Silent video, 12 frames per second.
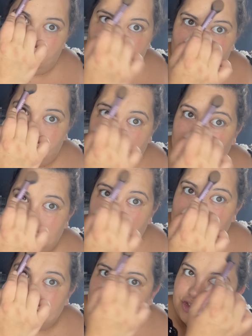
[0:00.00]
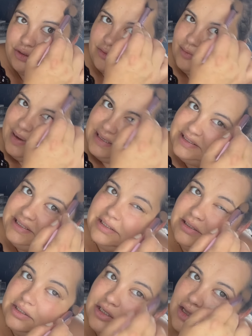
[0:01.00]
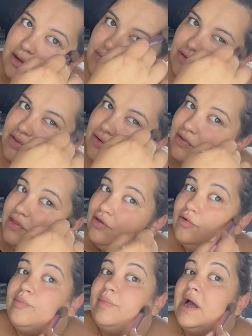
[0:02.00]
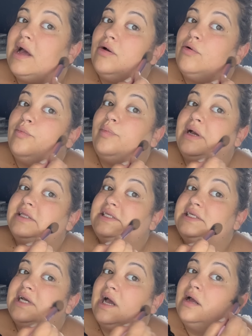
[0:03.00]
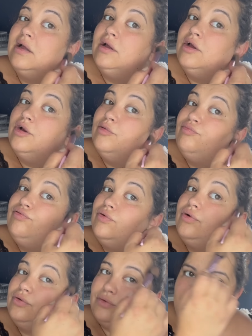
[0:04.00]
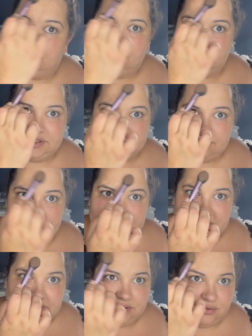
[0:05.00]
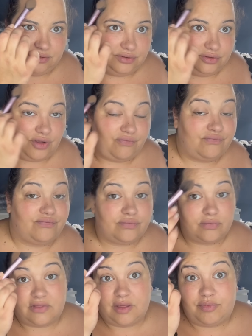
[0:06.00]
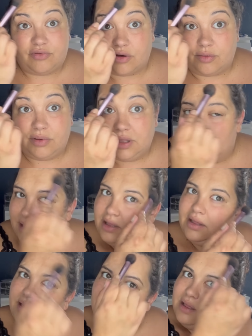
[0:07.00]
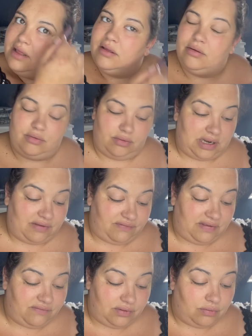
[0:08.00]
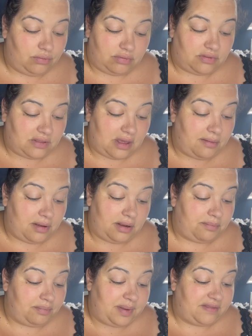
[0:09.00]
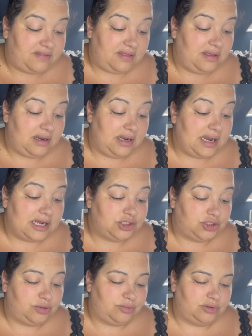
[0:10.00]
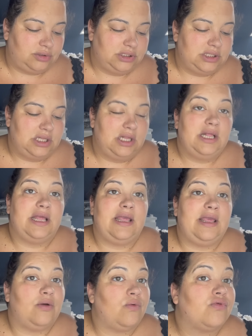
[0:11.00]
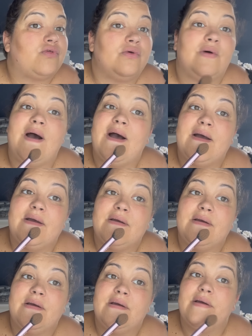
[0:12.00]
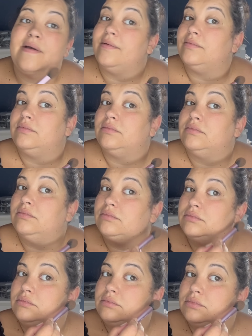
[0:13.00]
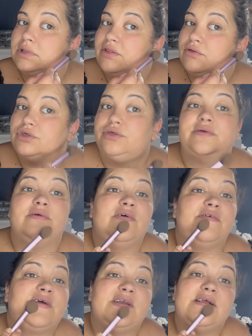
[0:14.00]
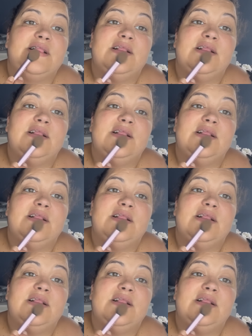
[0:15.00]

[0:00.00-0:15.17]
on pourra largement partir, puisque si on part, on partira pour le samedi 9 septembre et euh, la fille sera passée largement et on sera euh, qu'est-ce que je fais on va faire là